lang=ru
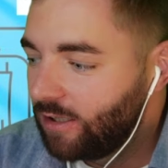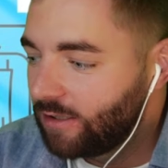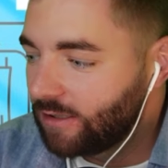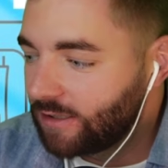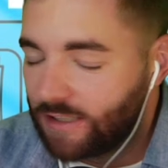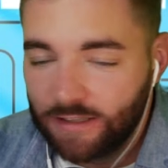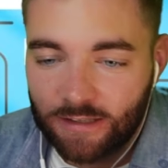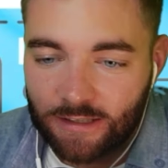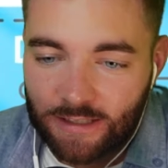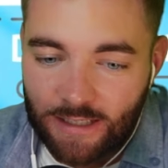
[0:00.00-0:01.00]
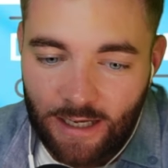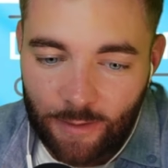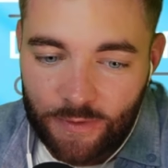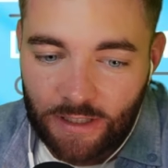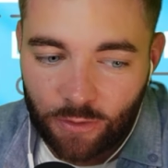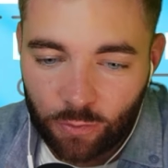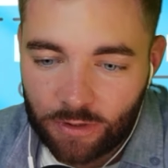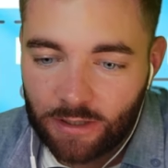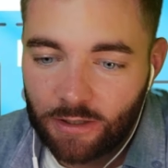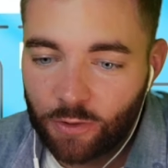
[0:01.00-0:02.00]
сделать за
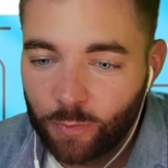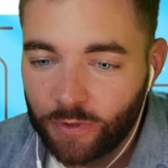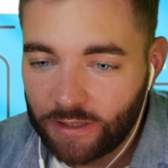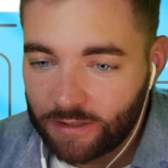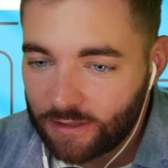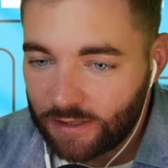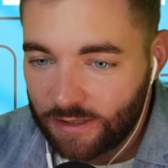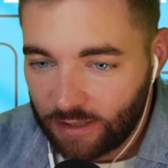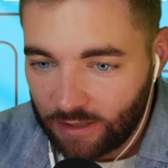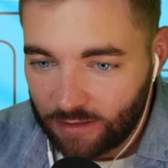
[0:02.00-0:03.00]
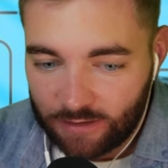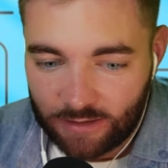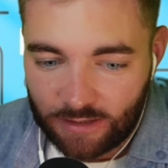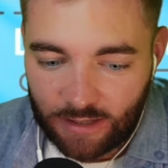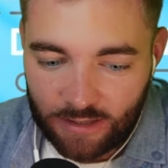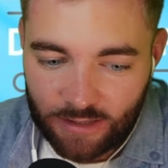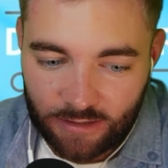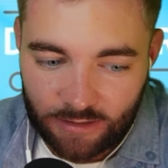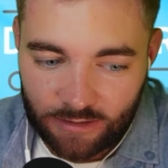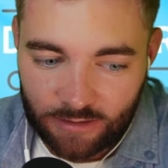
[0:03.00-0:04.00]
абсолютно любые деньги. Здесь,
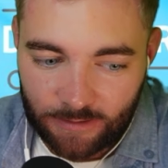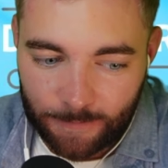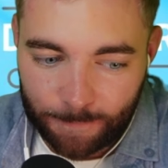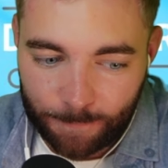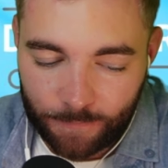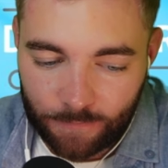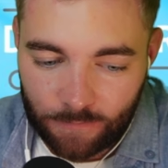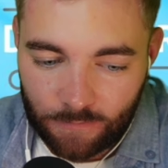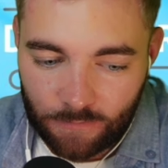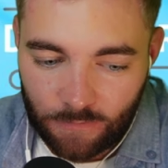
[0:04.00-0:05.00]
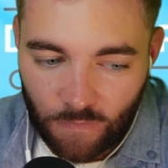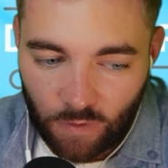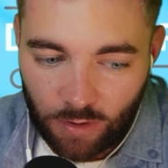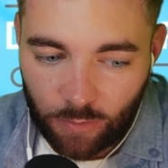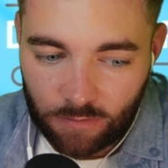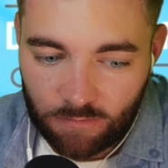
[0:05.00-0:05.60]
э, ну, как бы,